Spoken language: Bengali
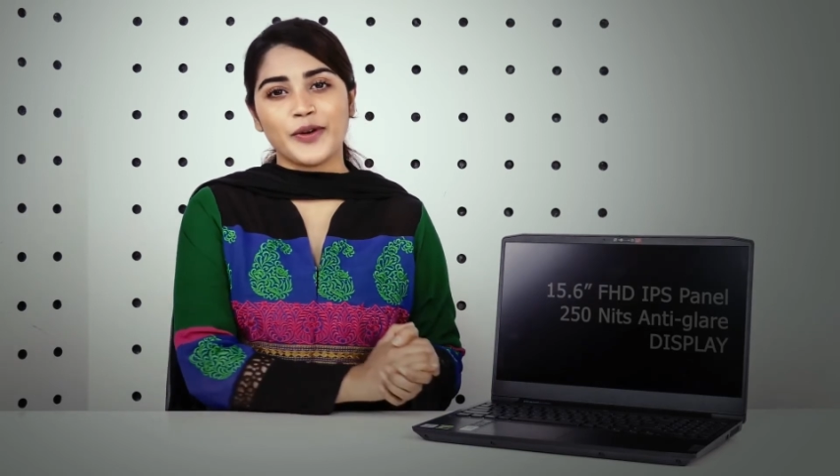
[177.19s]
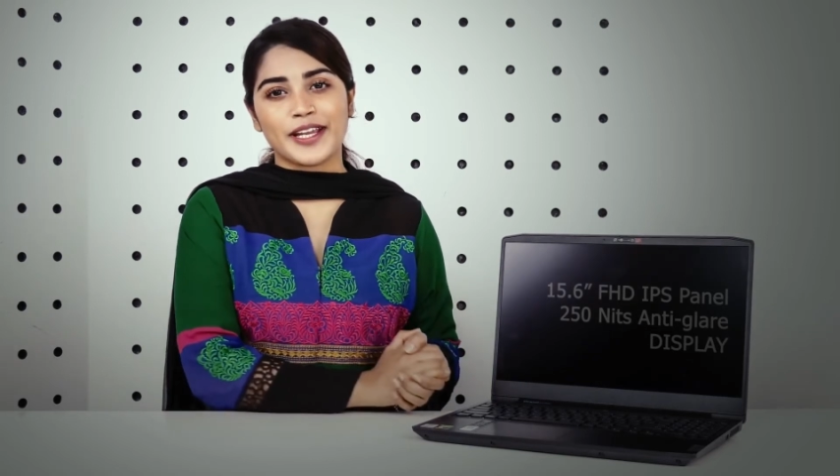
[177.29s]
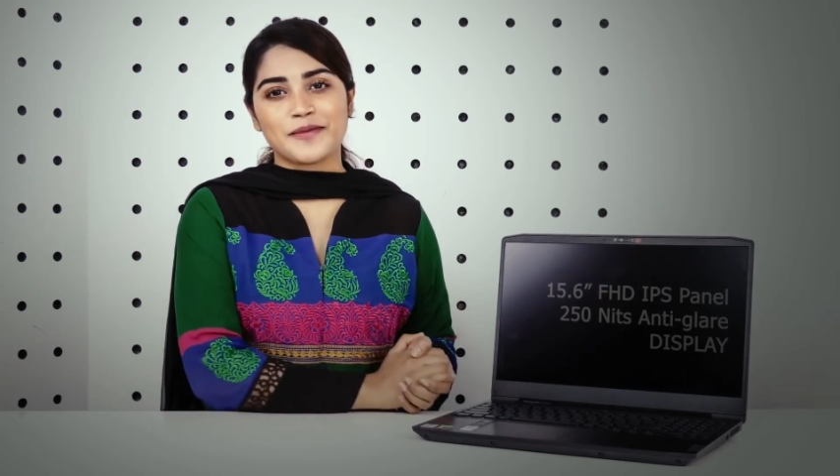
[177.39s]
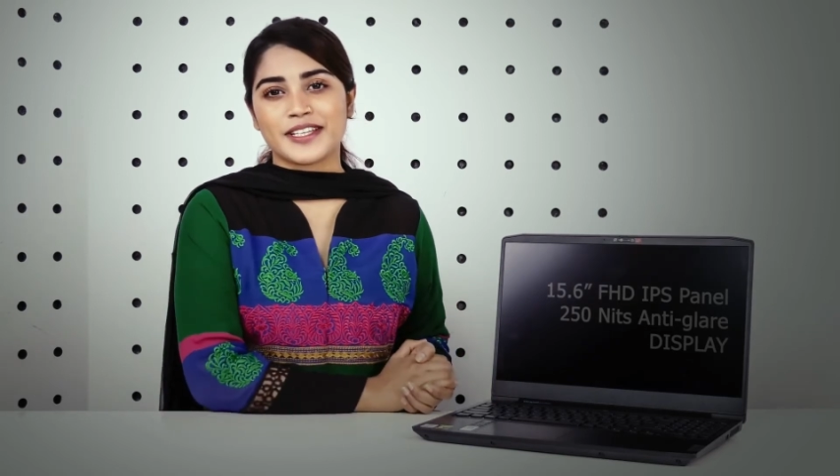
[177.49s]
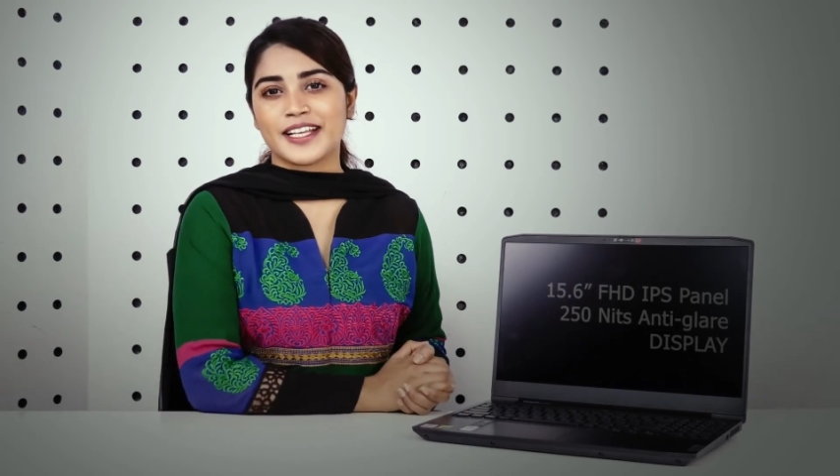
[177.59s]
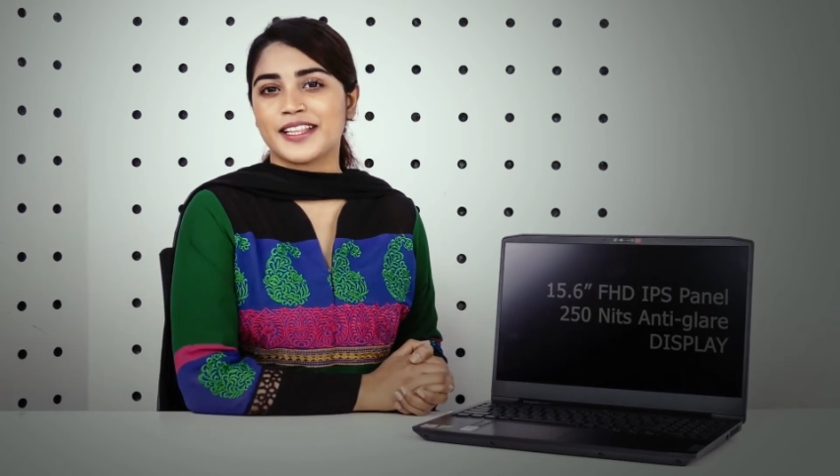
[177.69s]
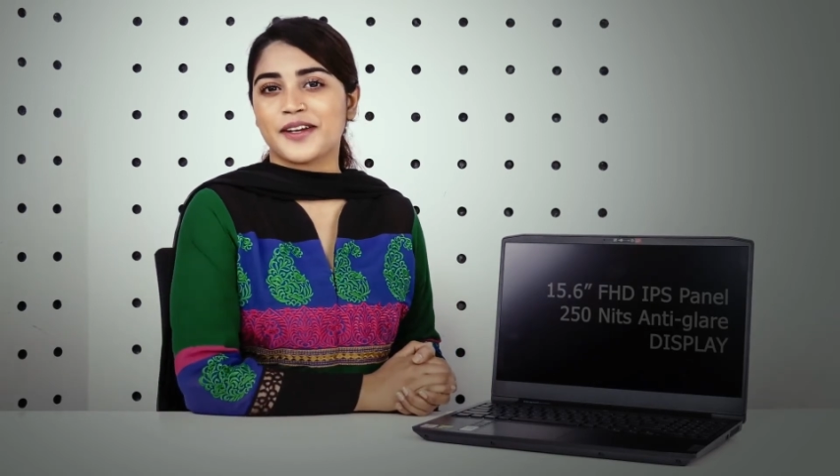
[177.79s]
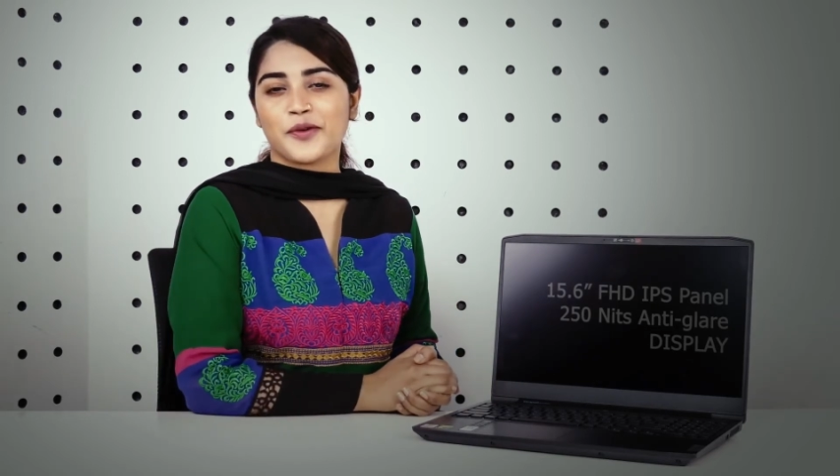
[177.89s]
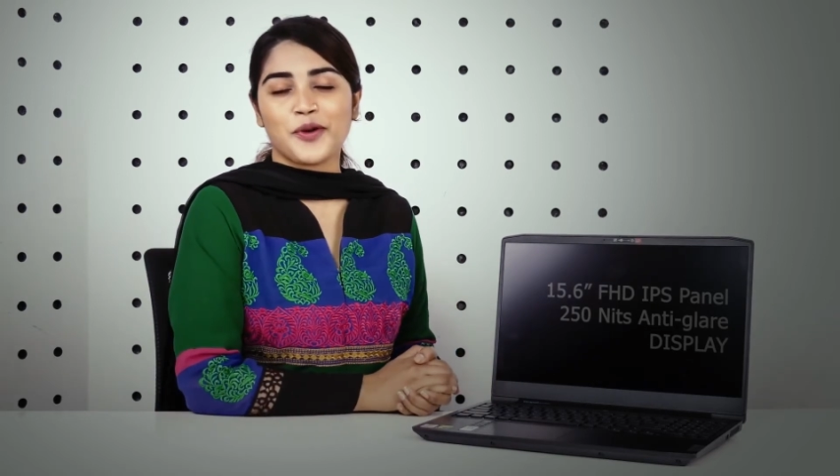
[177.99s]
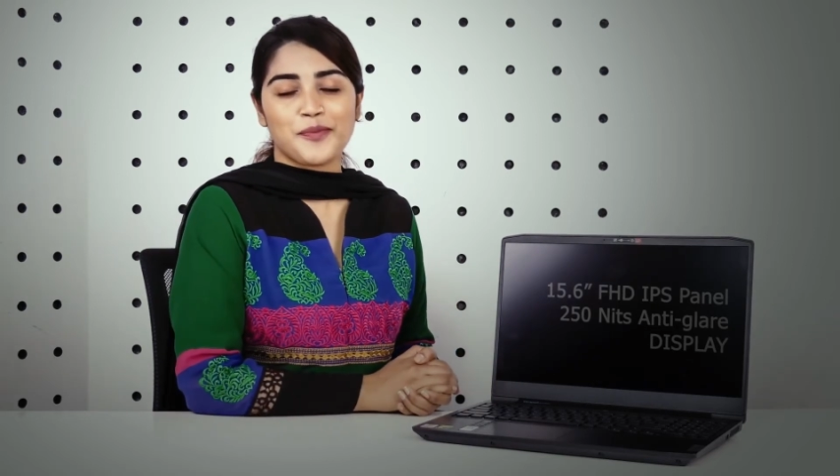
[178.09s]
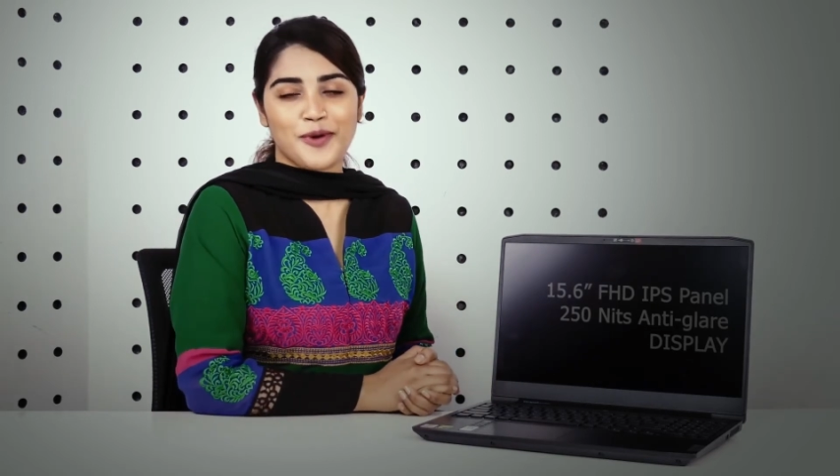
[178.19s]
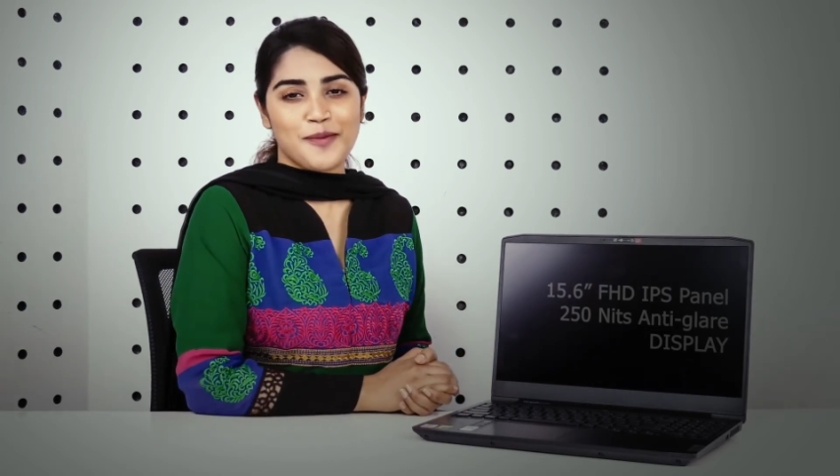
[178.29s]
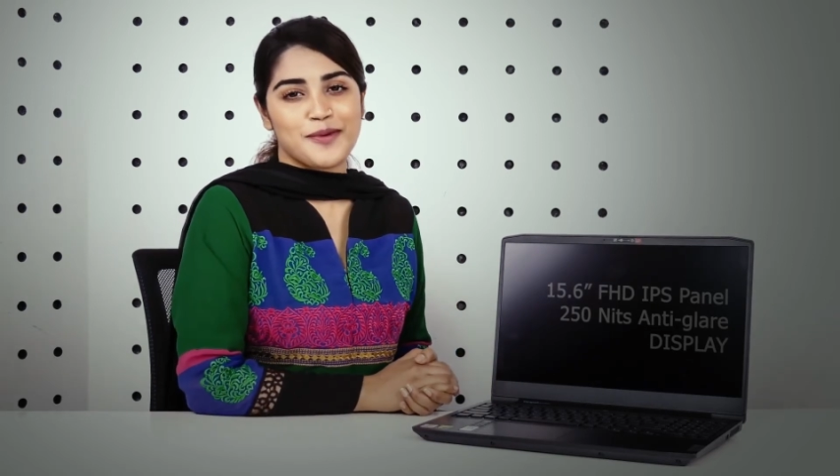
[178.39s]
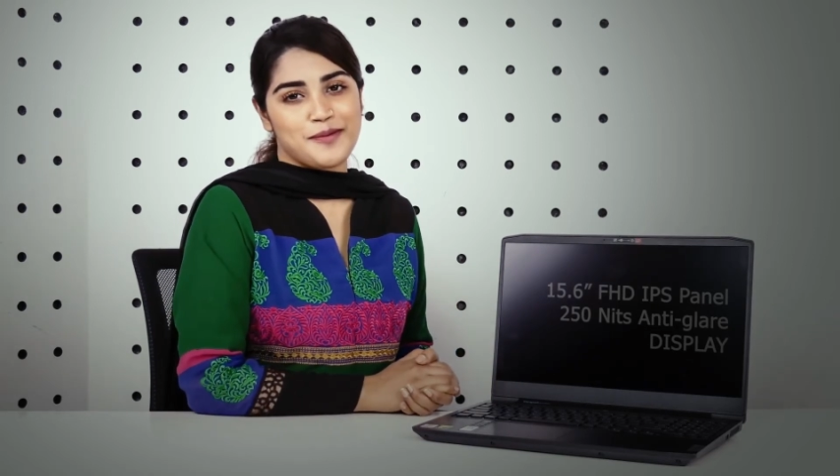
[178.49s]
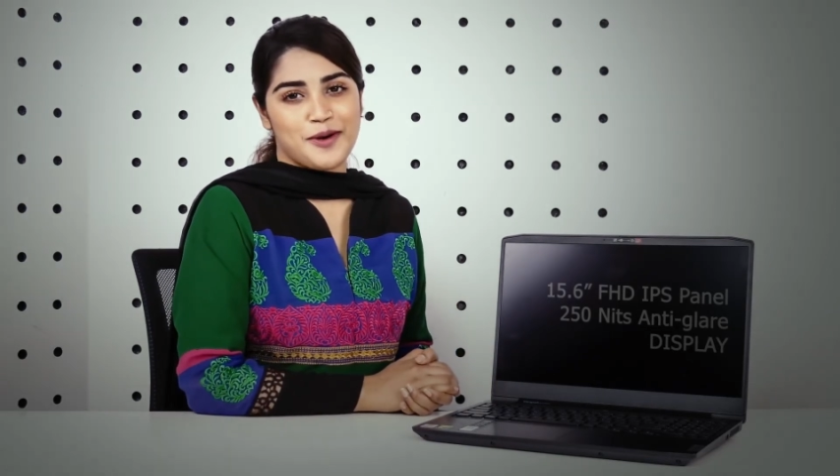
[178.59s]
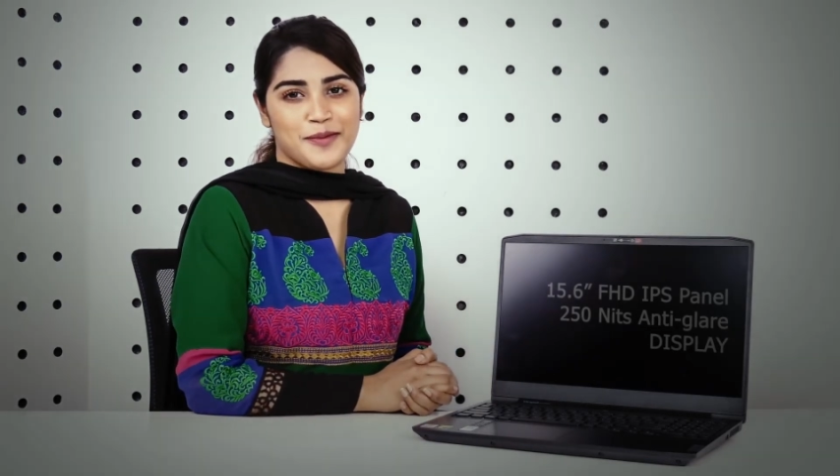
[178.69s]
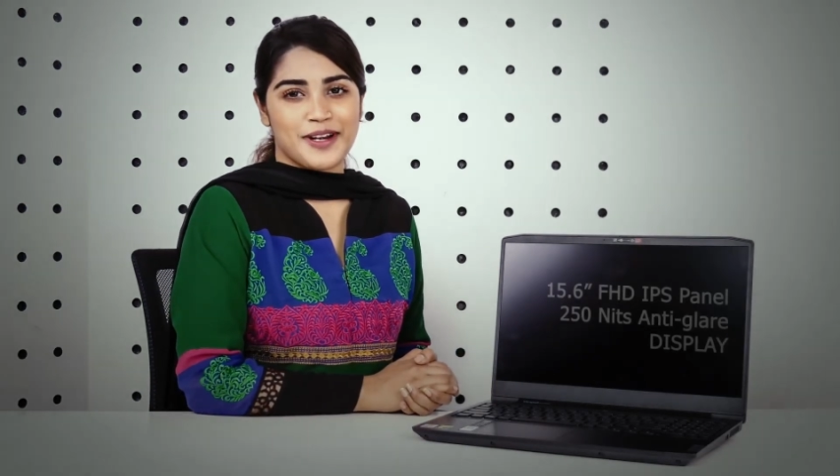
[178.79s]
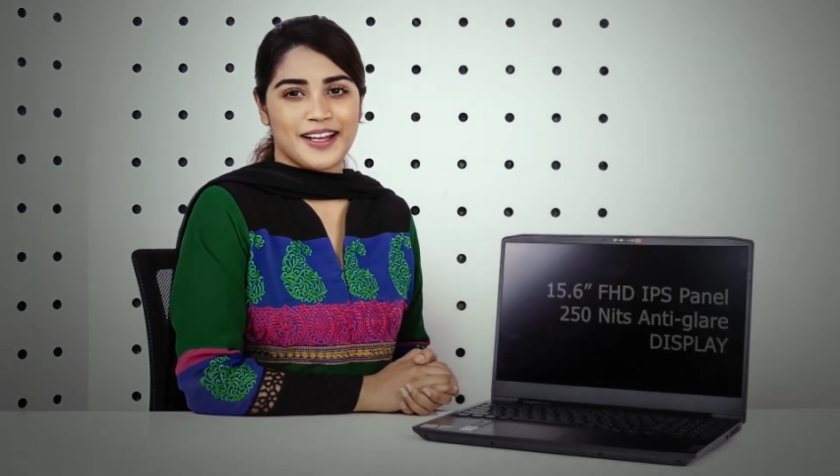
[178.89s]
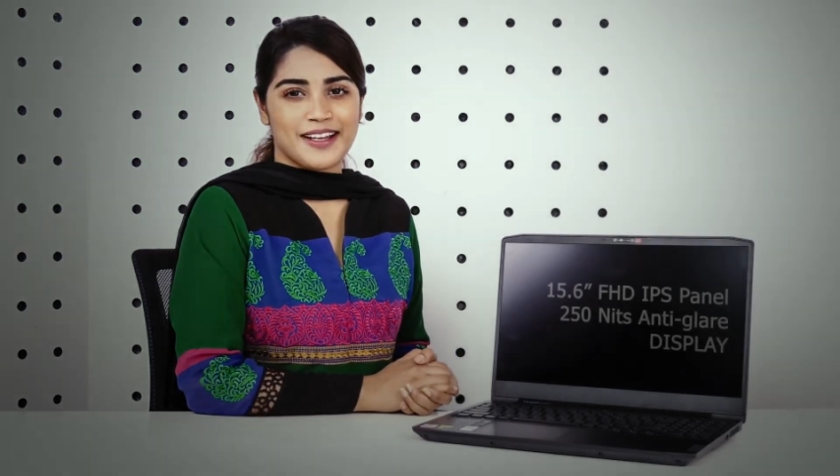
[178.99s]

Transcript: গেমস খেলতে কোনো প্রবলেম হবে না